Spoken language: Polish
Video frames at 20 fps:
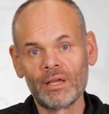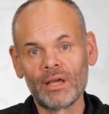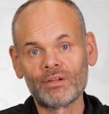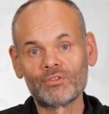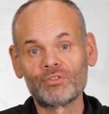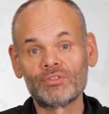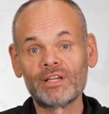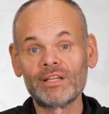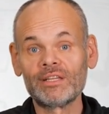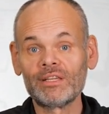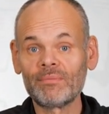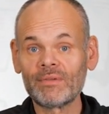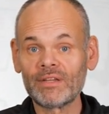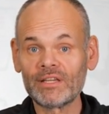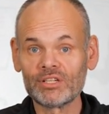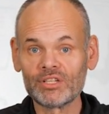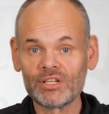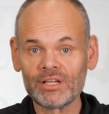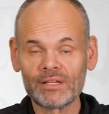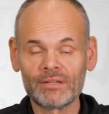a co za tym
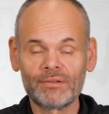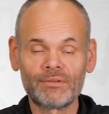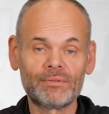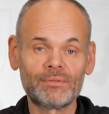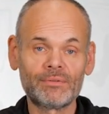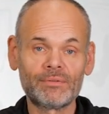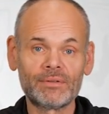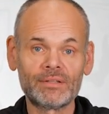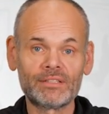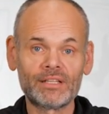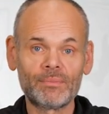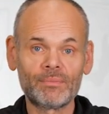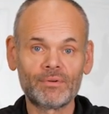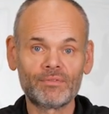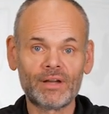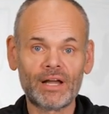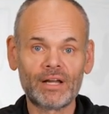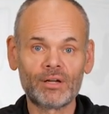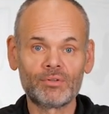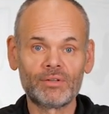idzie,
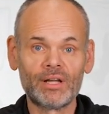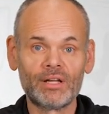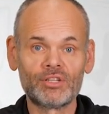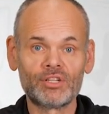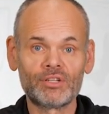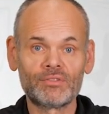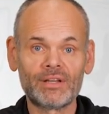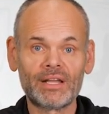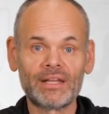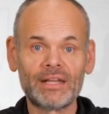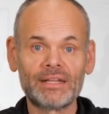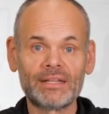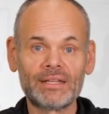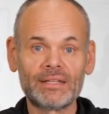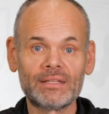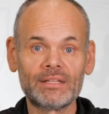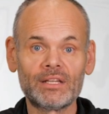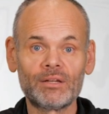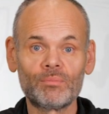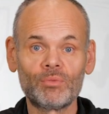zapewniają także wiele
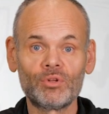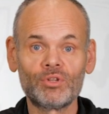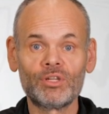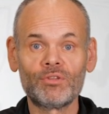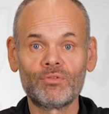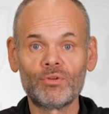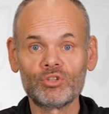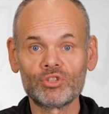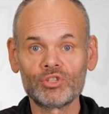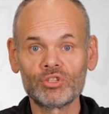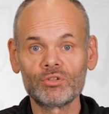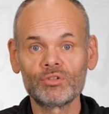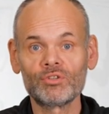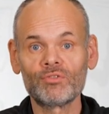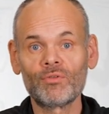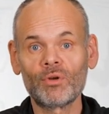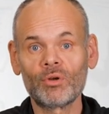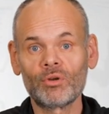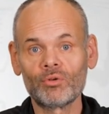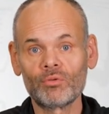innych możliwości
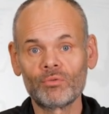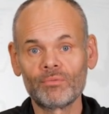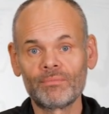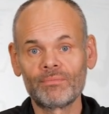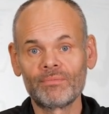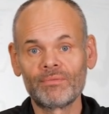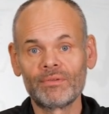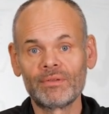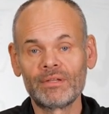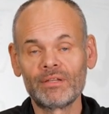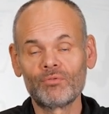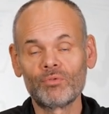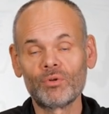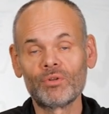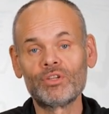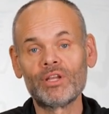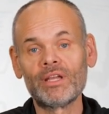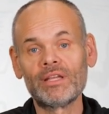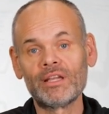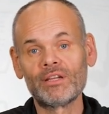rozwoju i
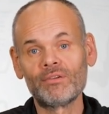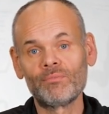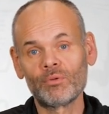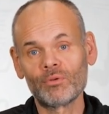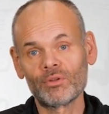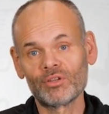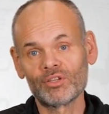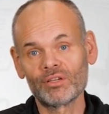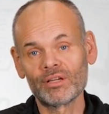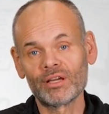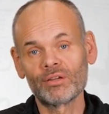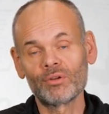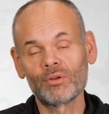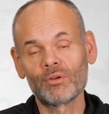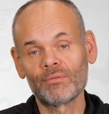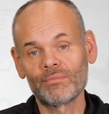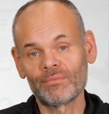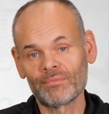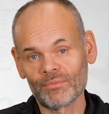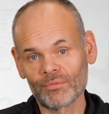włączenia
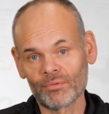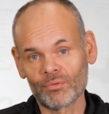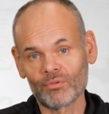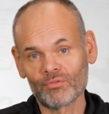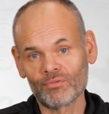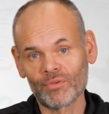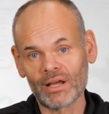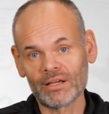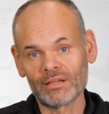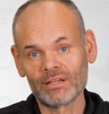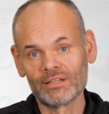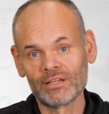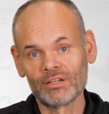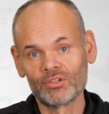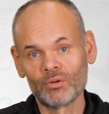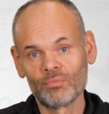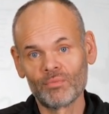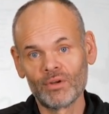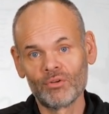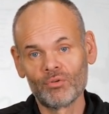społecznego. Otwarte
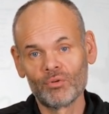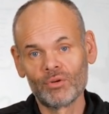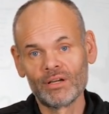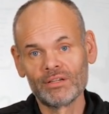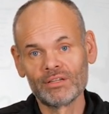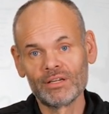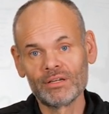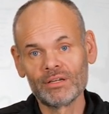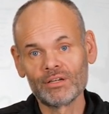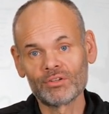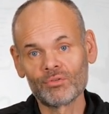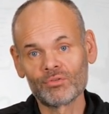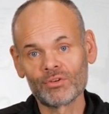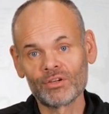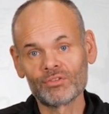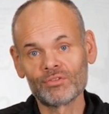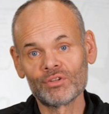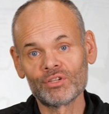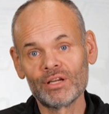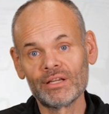zasoby edukacyjne są
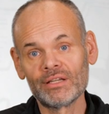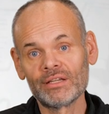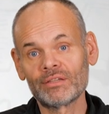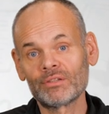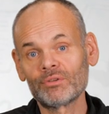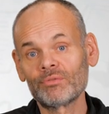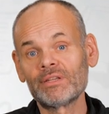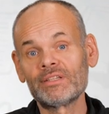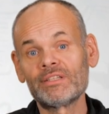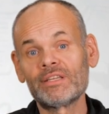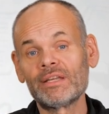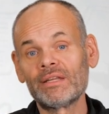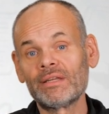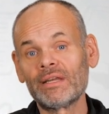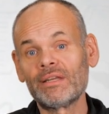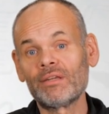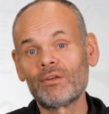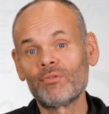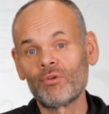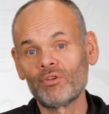zazwyczaj
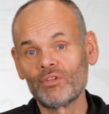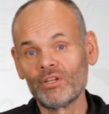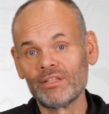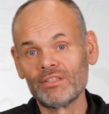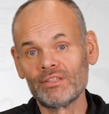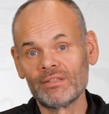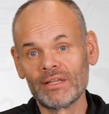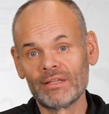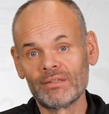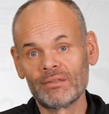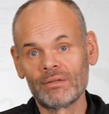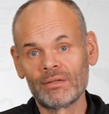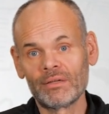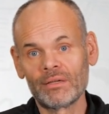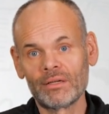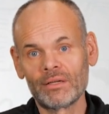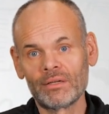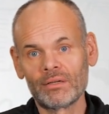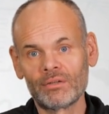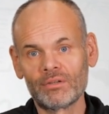innowacyjne i nowoczesne,
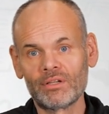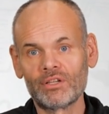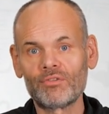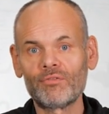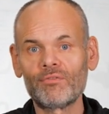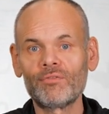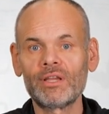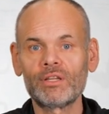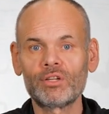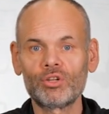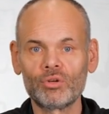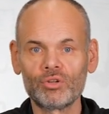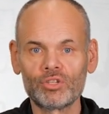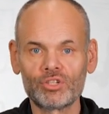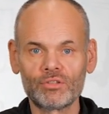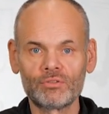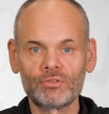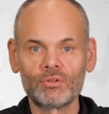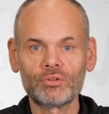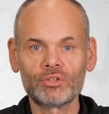gdyż w
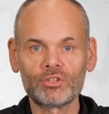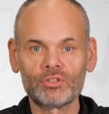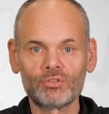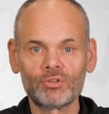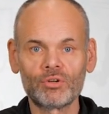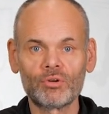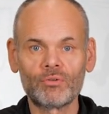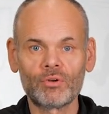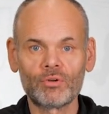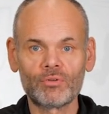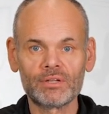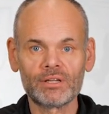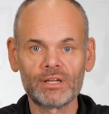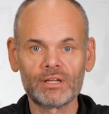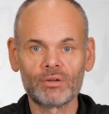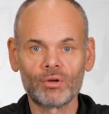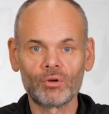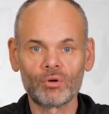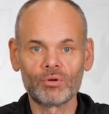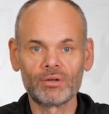większości wykorzystują nowe
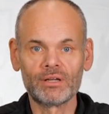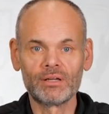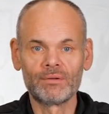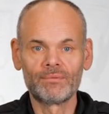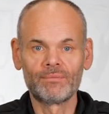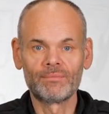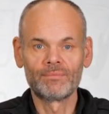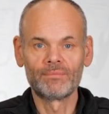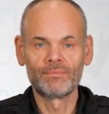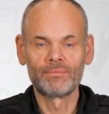technologie.